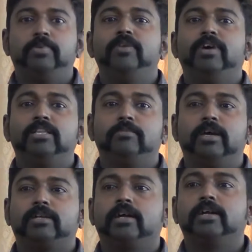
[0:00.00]

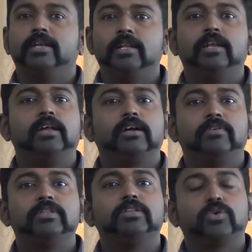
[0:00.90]
பிடிவாதமாக இருக்காங்க இல்லை
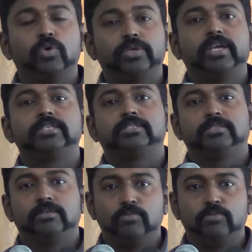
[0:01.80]
நாங்கள் வந்து அந்த கோர்ட் கேஸ்